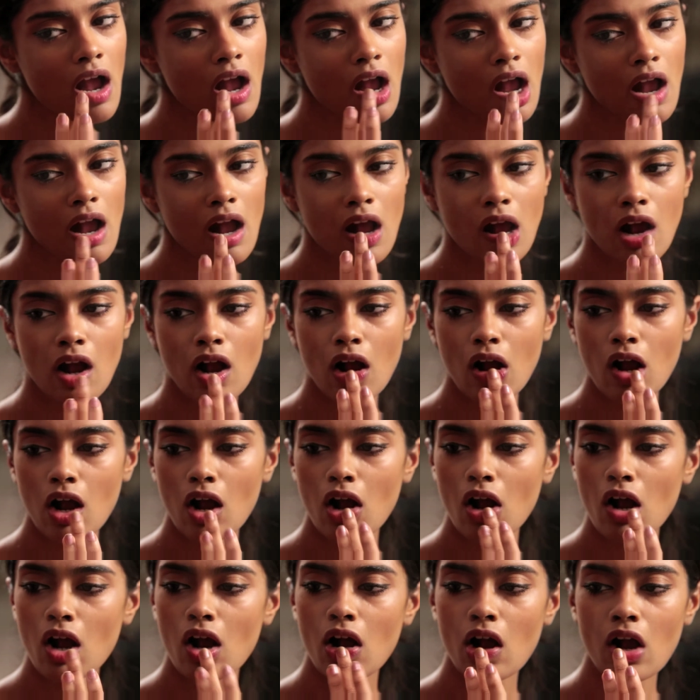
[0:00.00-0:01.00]
அது என்னோட
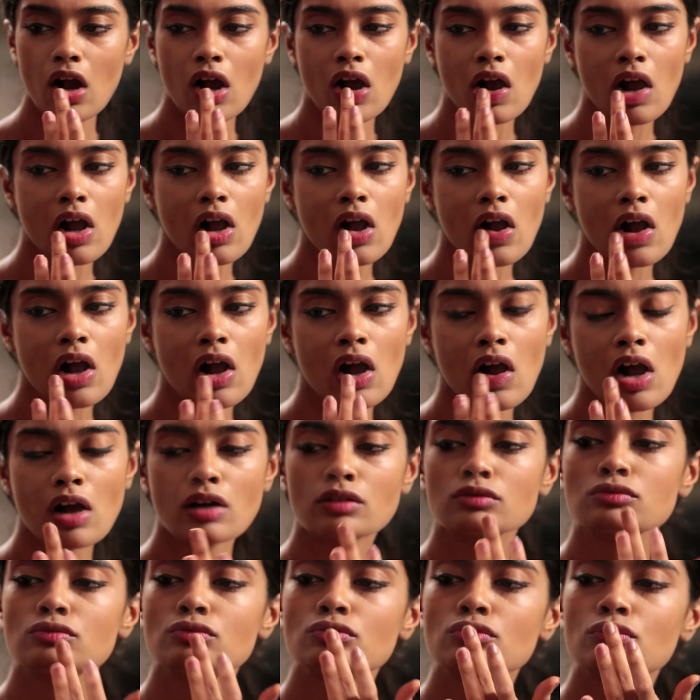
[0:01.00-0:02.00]
விரல்களால தான் நான்
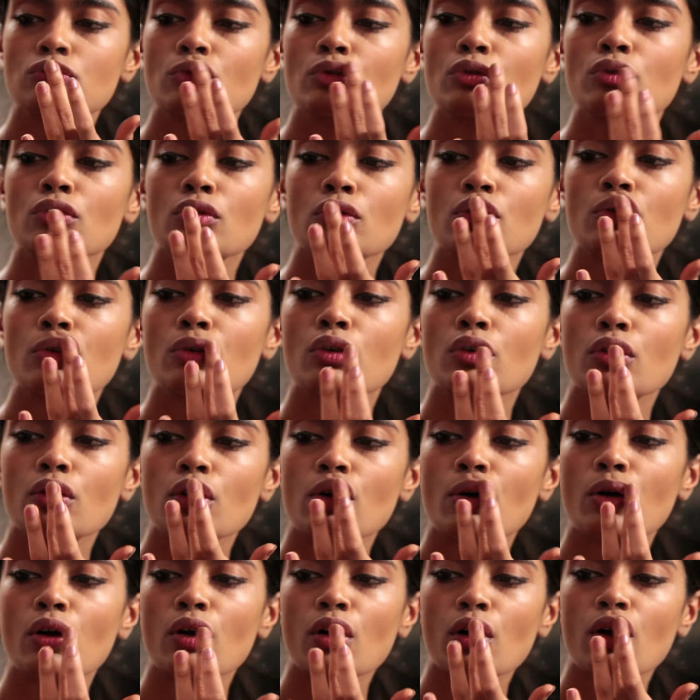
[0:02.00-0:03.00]
எப்பவுமே அப்ளை பண்ணுவேன்
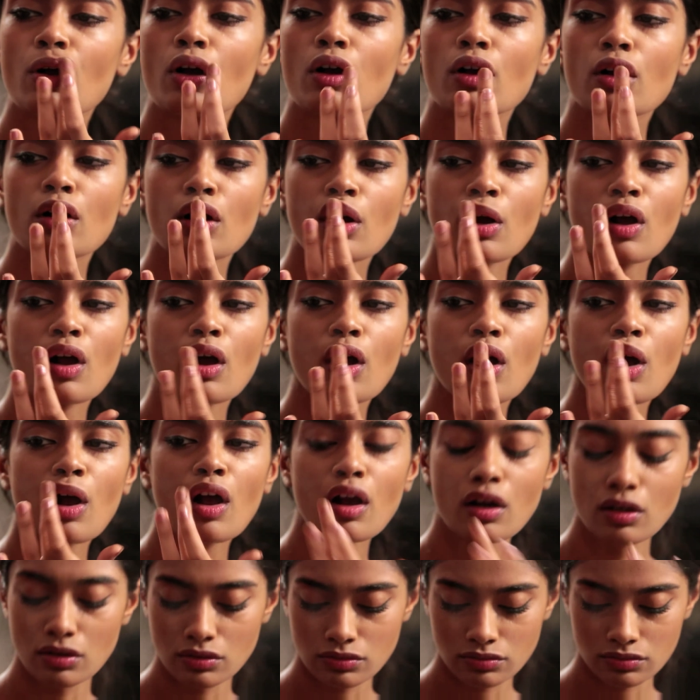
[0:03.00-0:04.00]
உங்களோட லோயர்
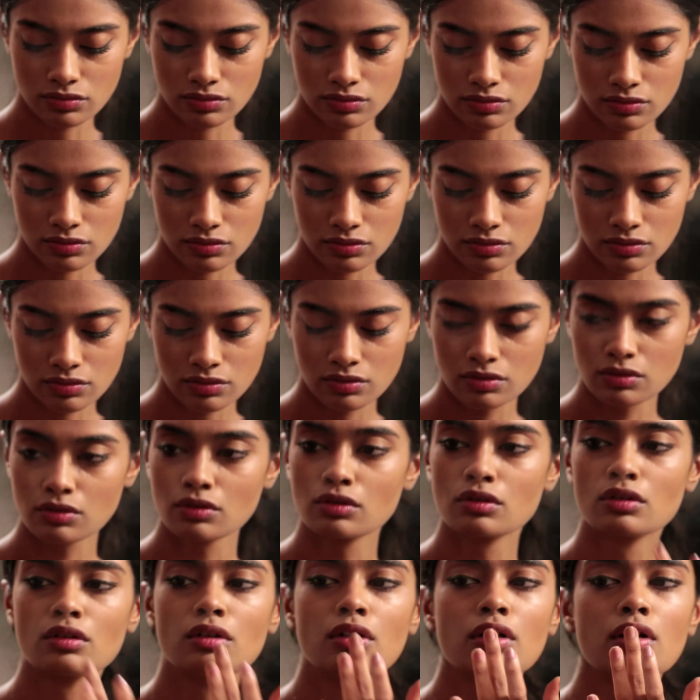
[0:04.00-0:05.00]
லிப்ல கூட அதை நீங்க அப்ளை
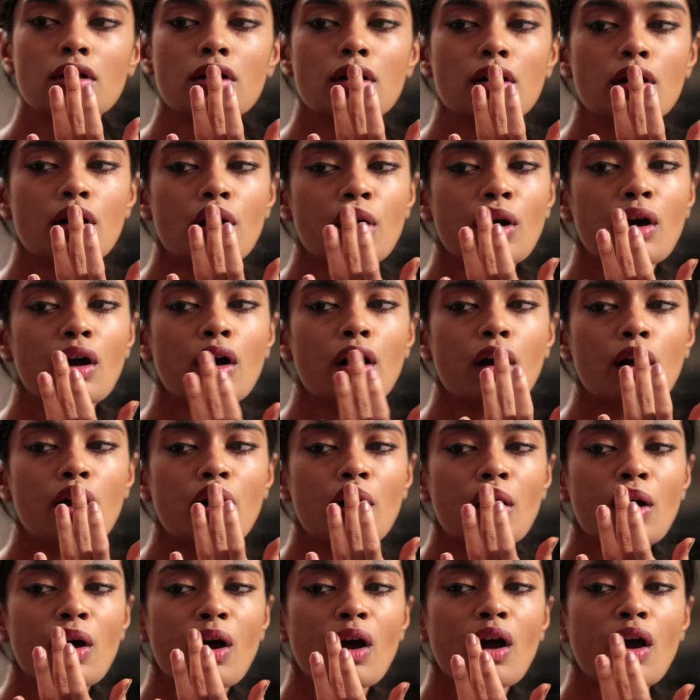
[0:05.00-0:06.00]
பண்ணணும்
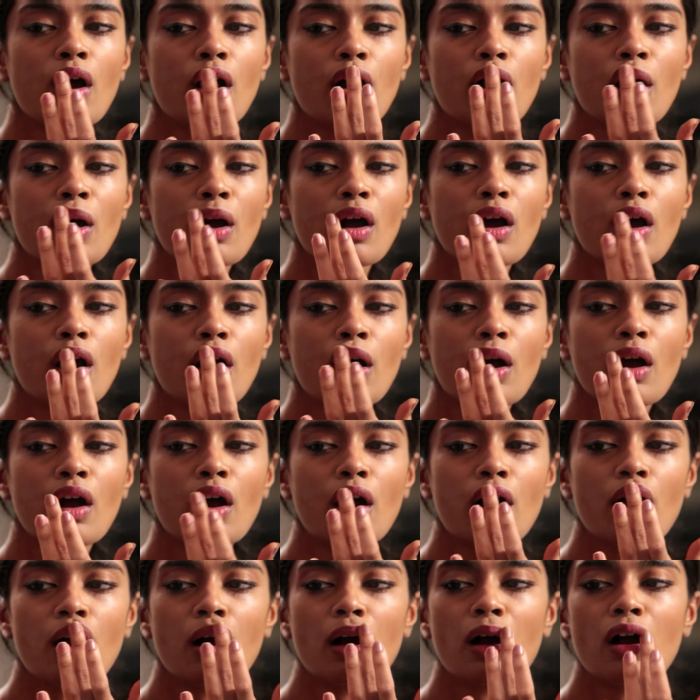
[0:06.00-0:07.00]
சென்டர்ல கொஞ்சம்
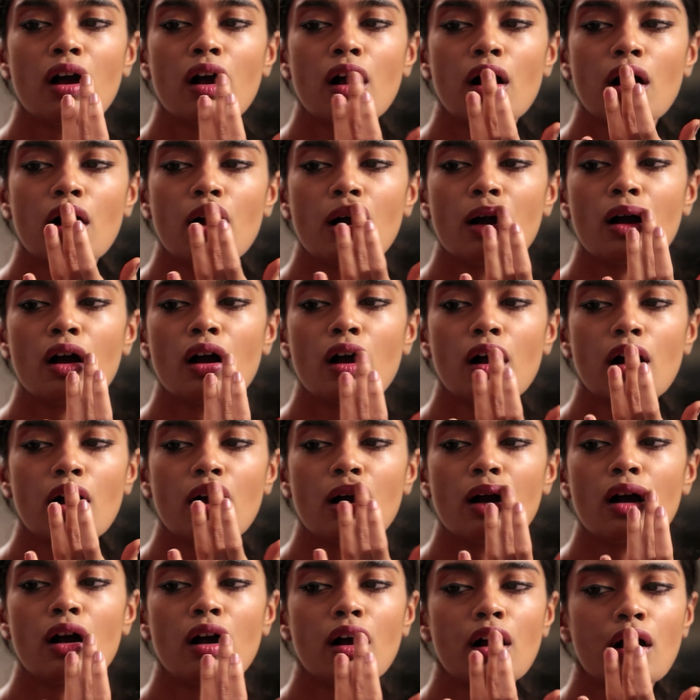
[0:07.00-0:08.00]
நிறைய அப்ளை
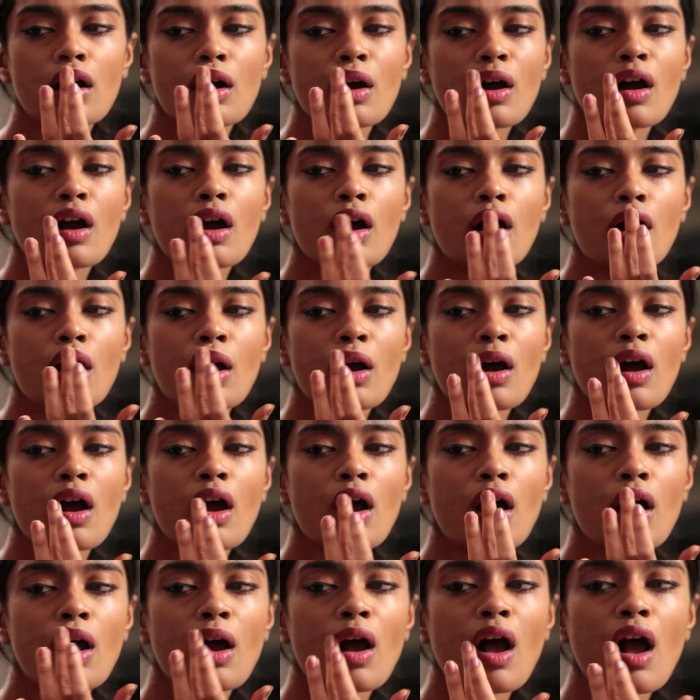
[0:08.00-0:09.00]
பண்ணீங்கன்னா உங்களோட
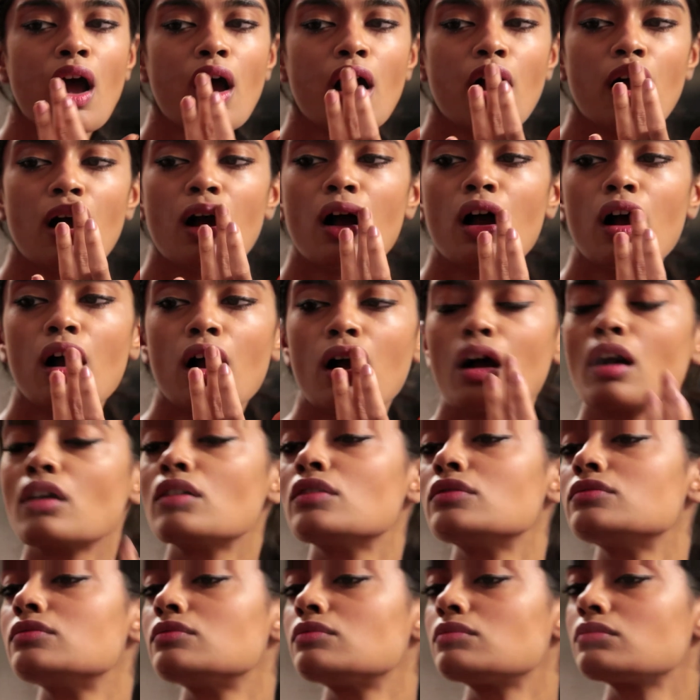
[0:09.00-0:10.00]
லிப்ஸ் நல்லா தனியா
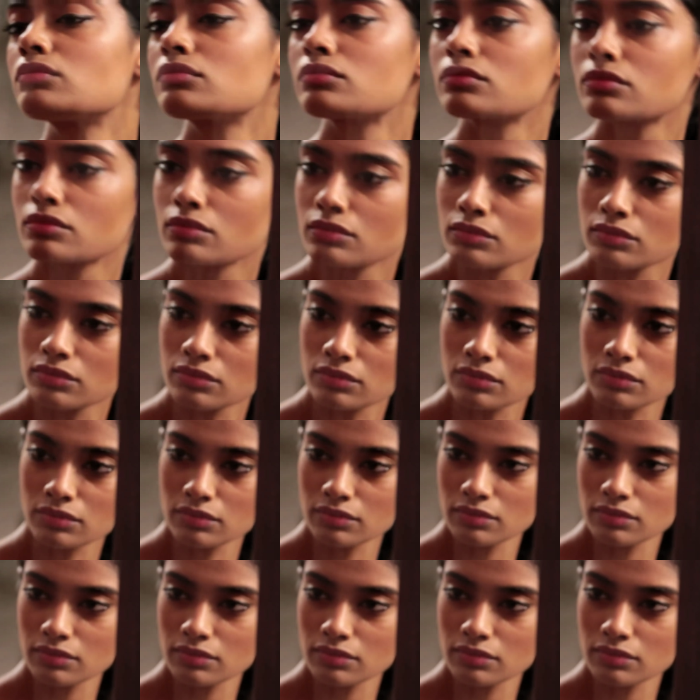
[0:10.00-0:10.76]
தெரிய வரும்